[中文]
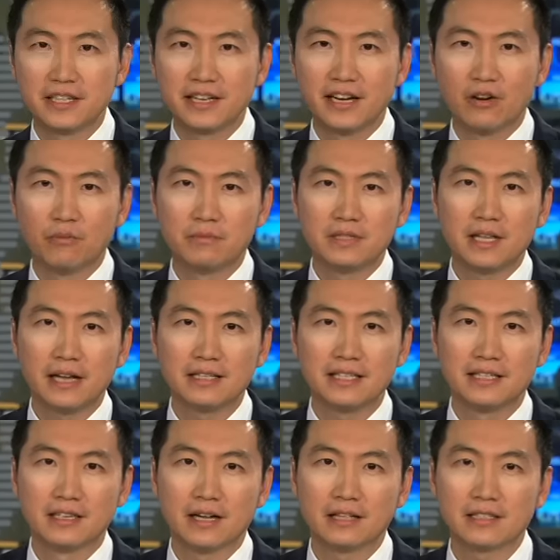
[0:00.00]
间呢，我们再
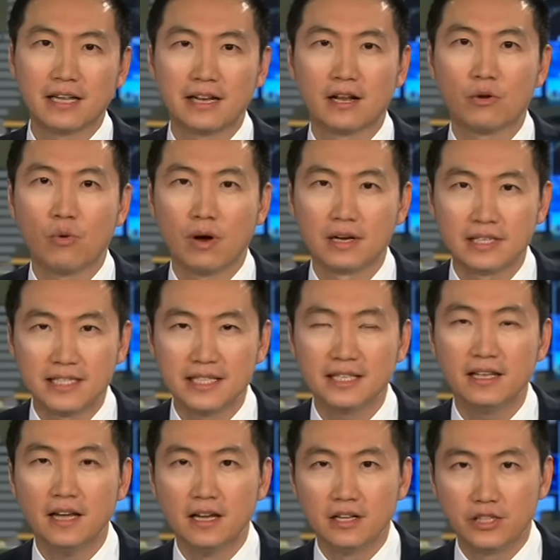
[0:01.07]
请刚才的广
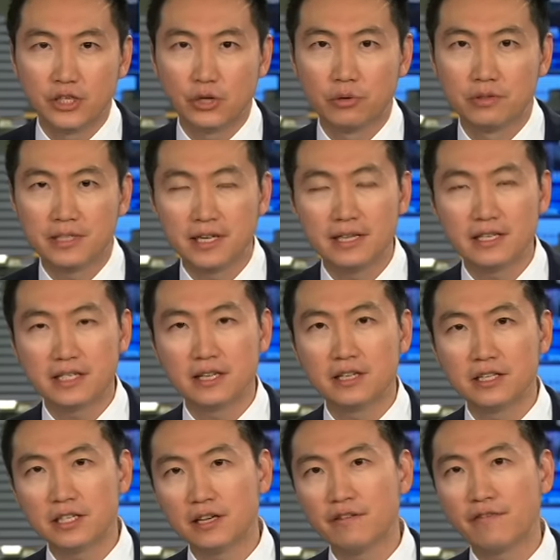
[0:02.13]
西九剑
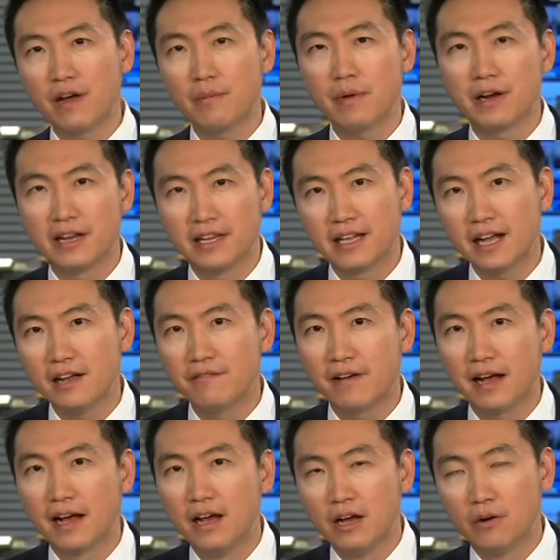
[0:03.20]
先生发表您的看
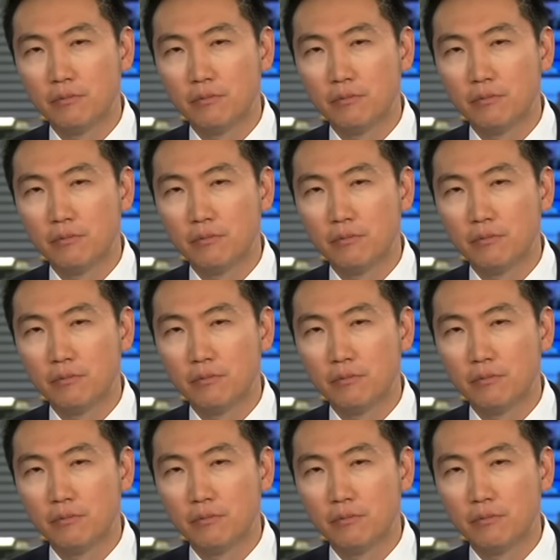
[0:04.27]
法。